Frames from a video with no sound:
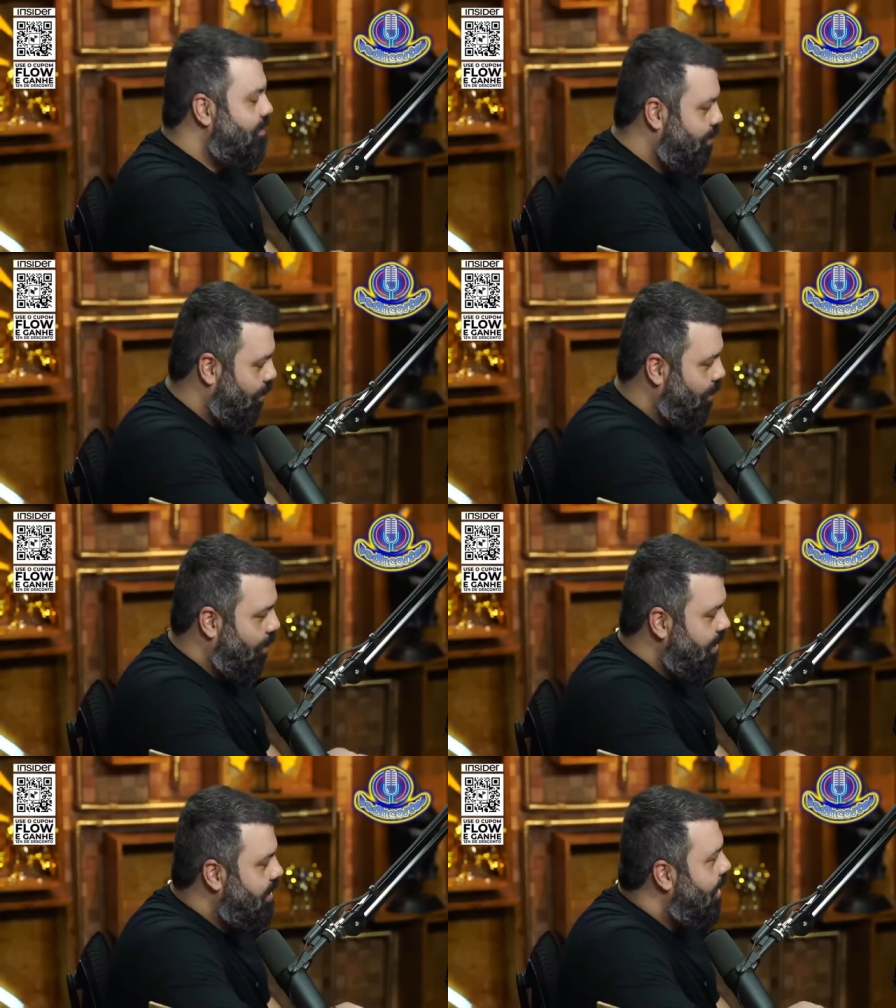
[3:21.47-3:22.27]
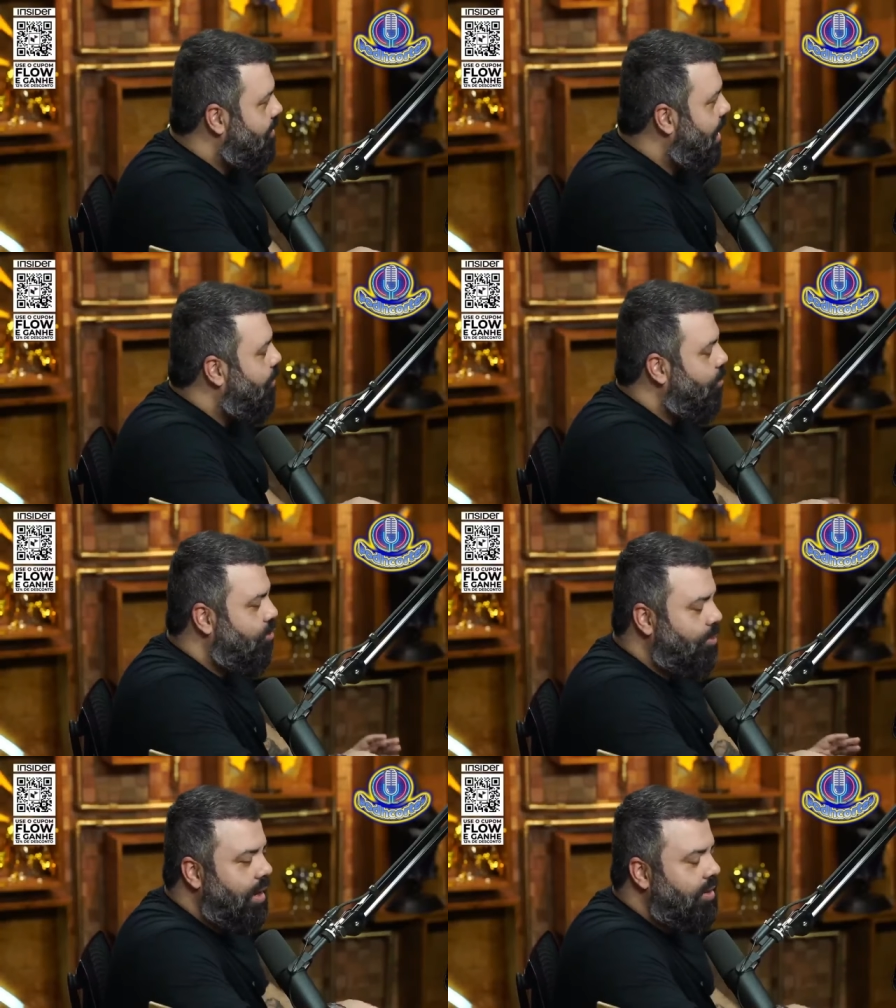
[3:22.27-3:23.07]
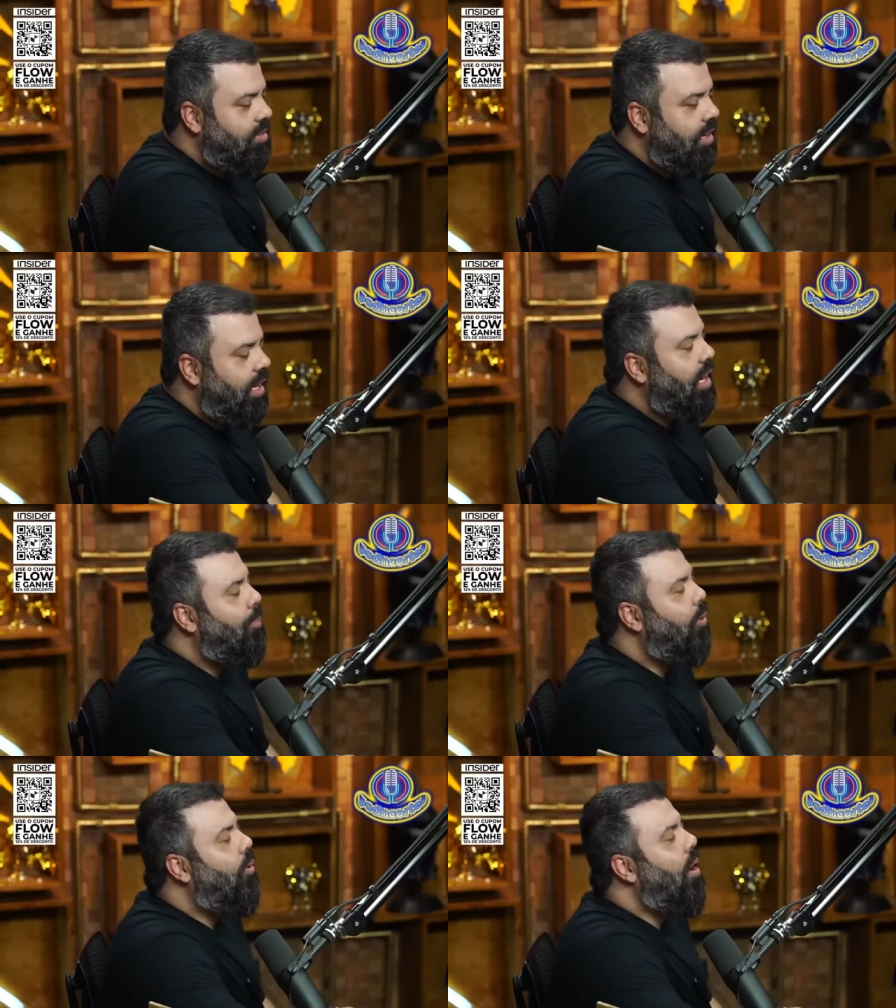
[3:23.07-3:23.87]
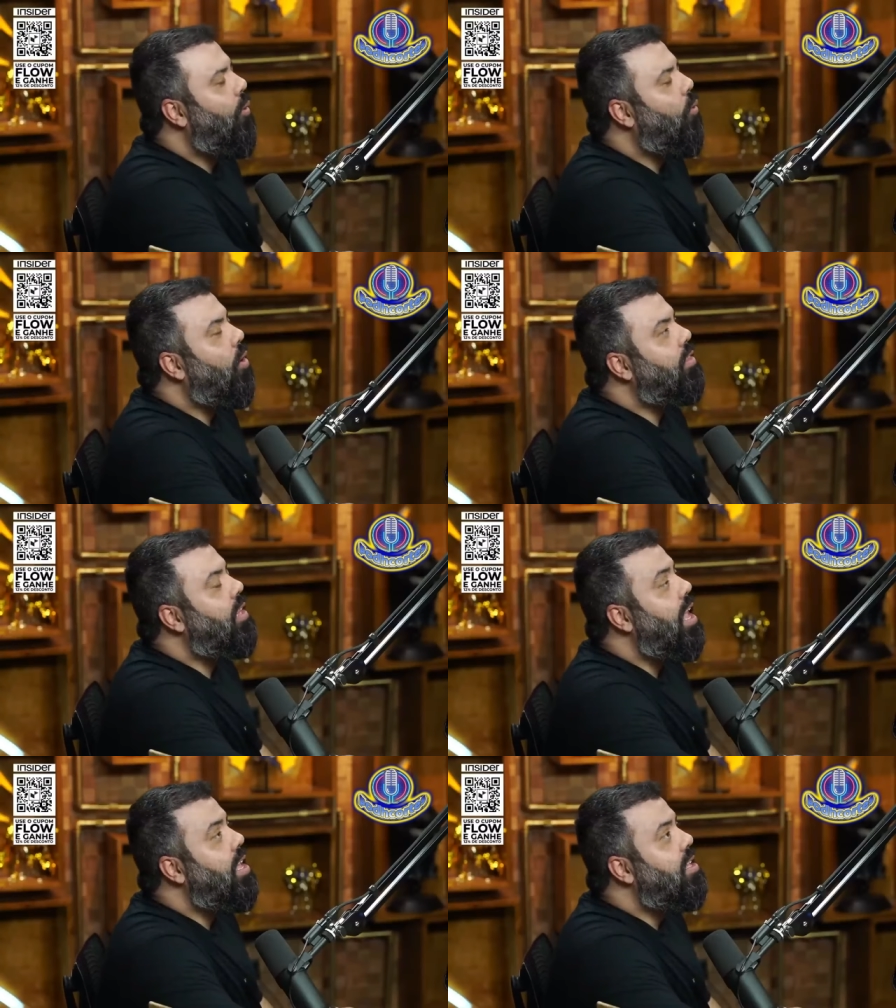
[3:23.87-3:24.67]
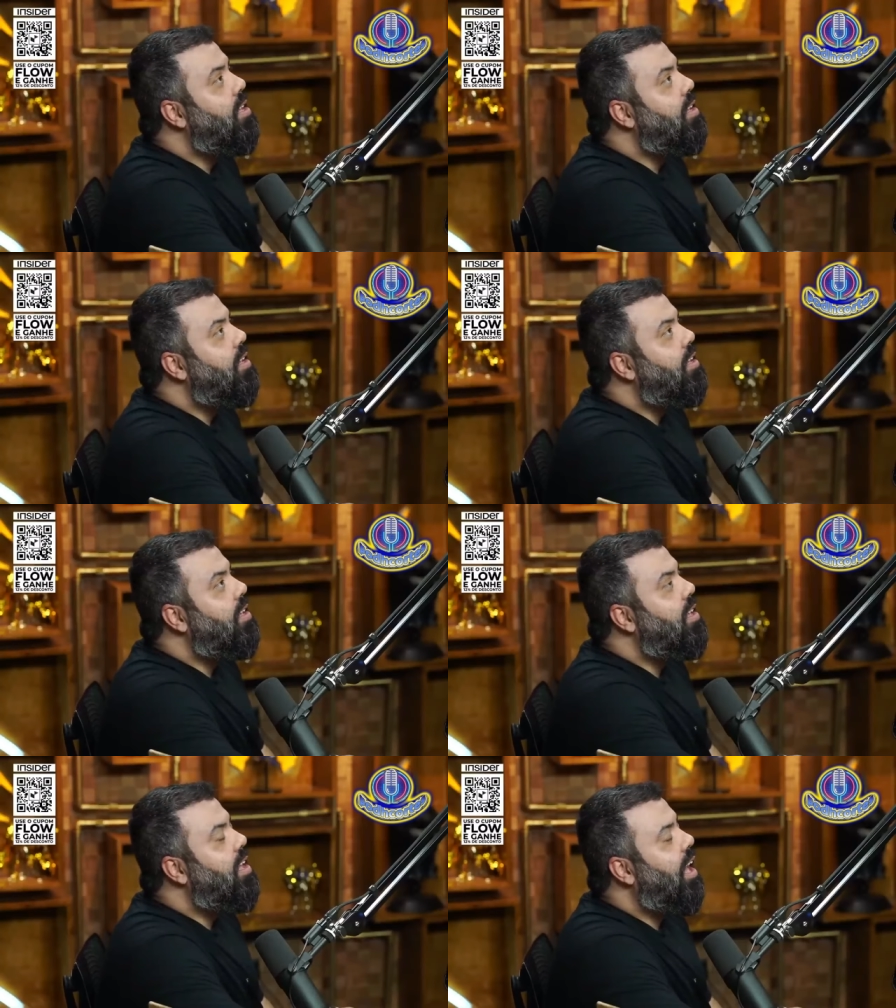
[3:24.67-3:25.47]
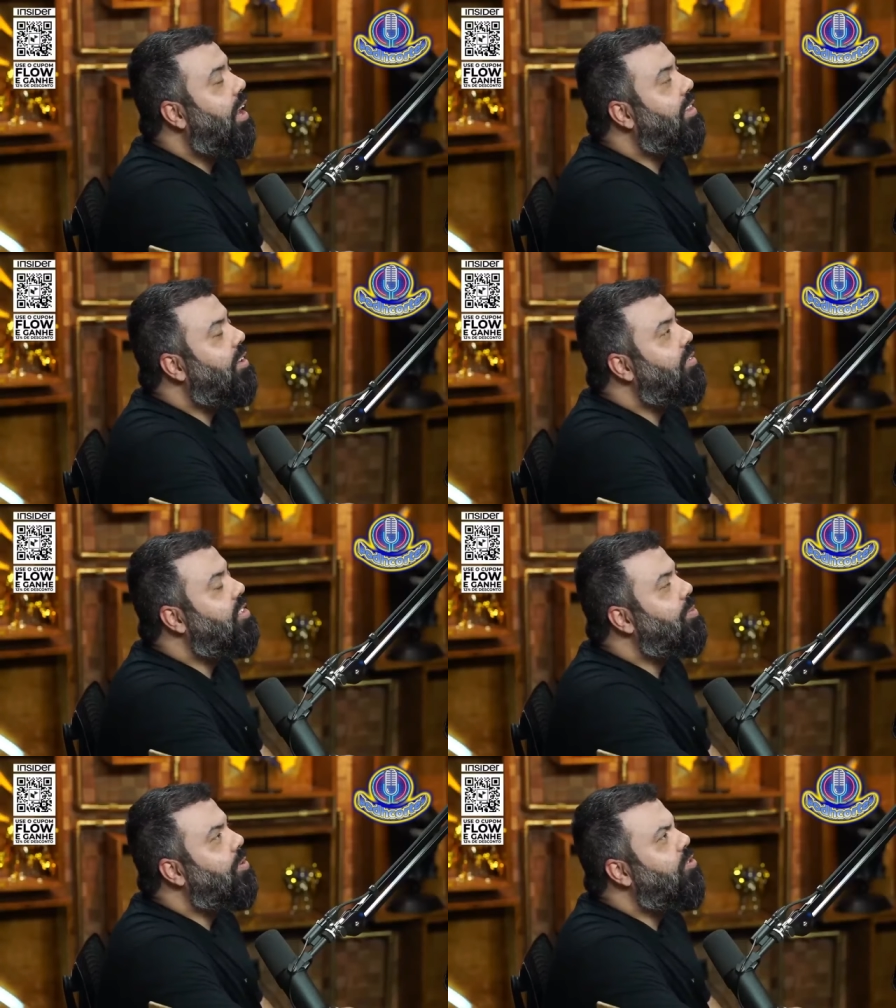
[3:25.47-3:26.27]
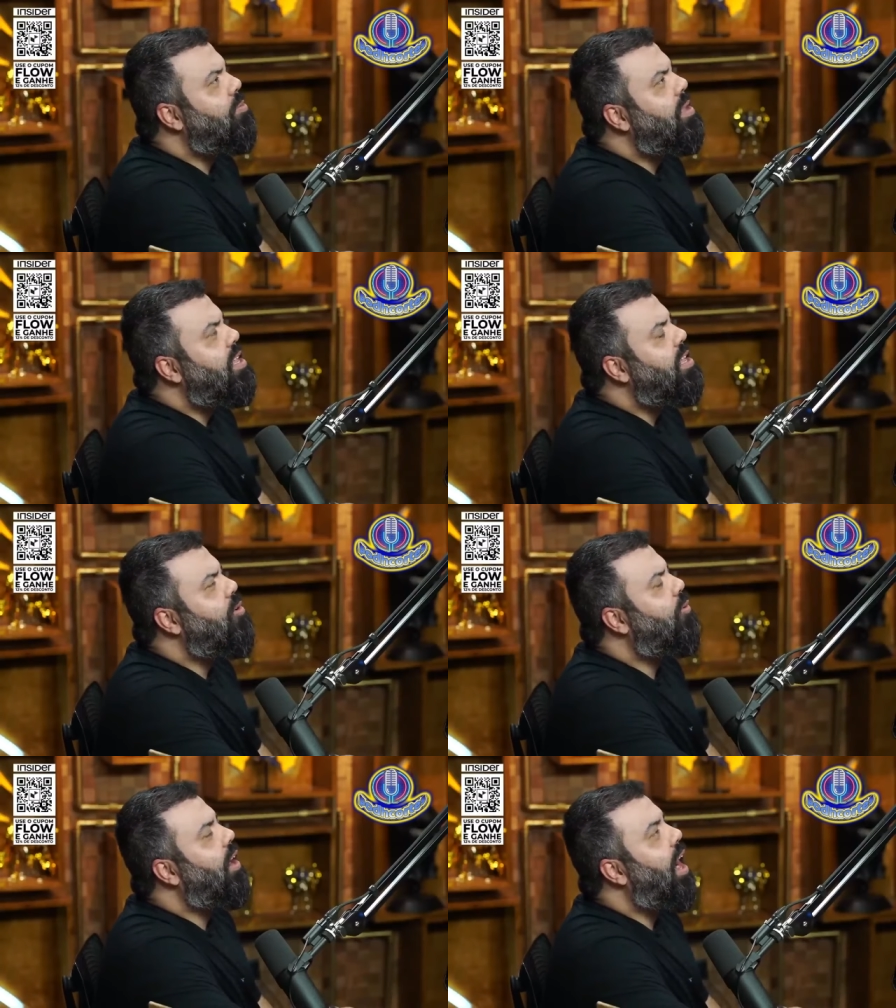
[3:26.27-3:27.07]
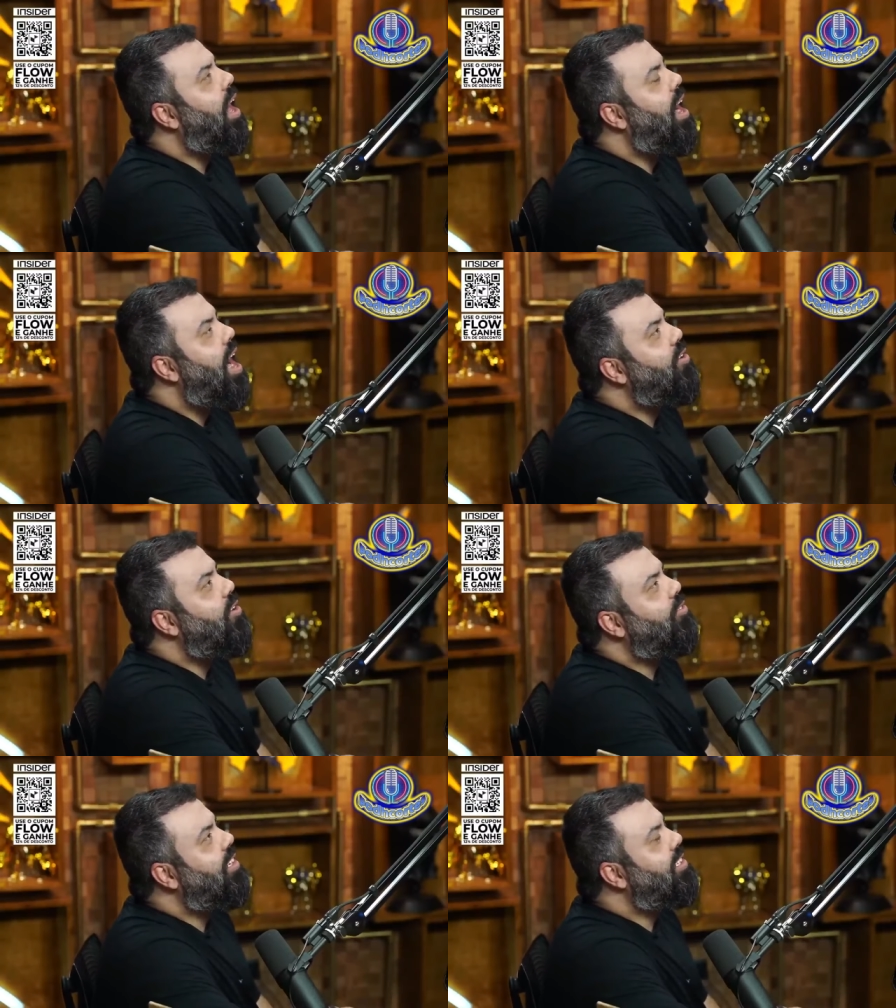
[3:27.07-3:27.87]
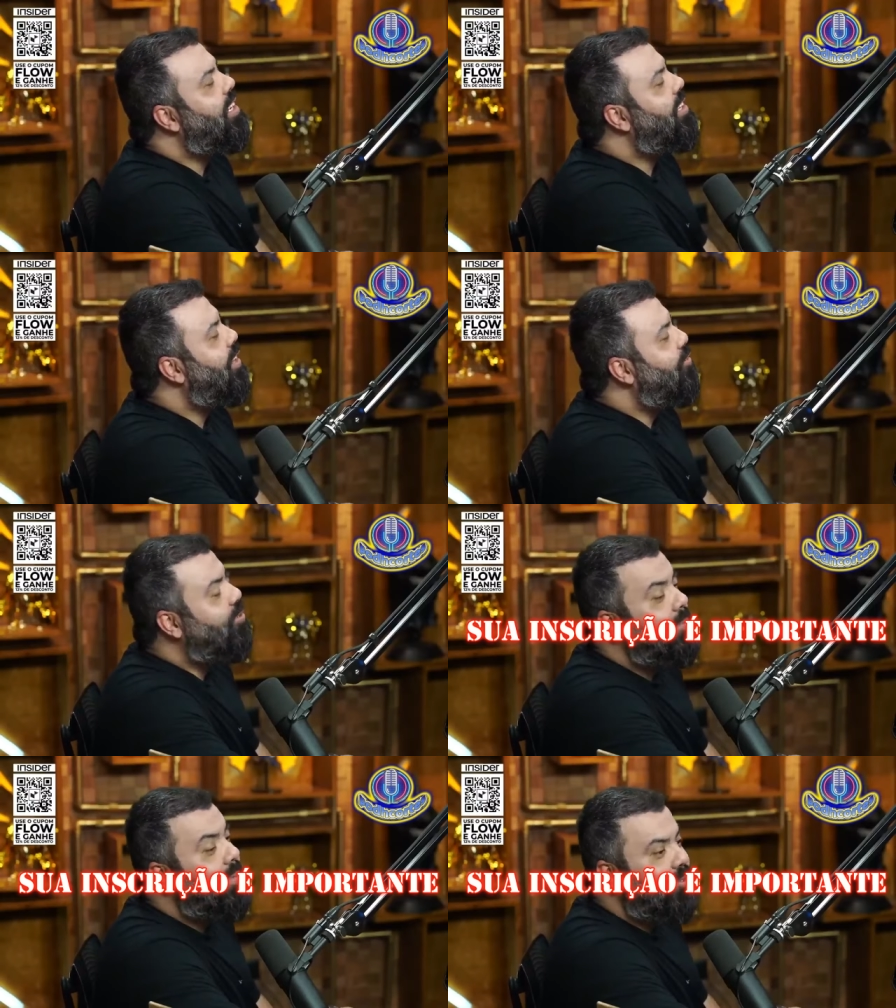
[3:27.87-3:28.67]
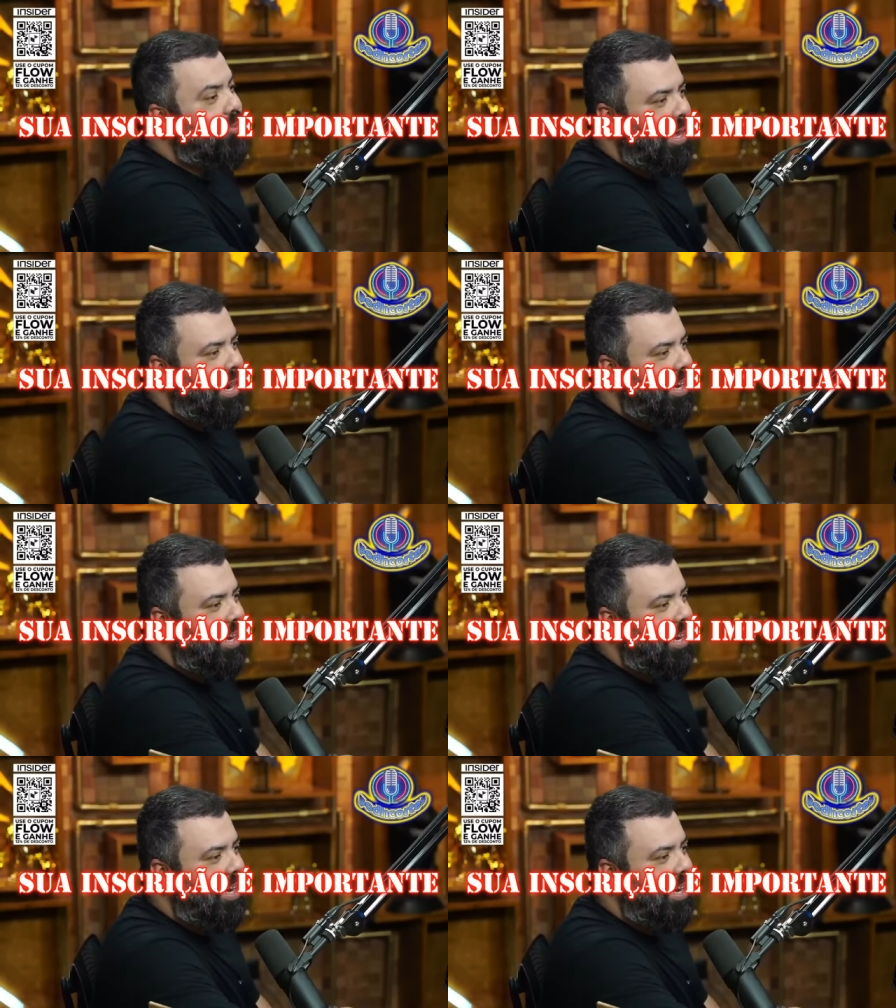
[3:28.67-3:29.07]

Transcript: fomos pro motel, tá, curtimos ali, não sei o que, daqui a pouco eu acordei e ela tava em cima de mim, e eu, caralho, eu tô transando até dormindo, mano.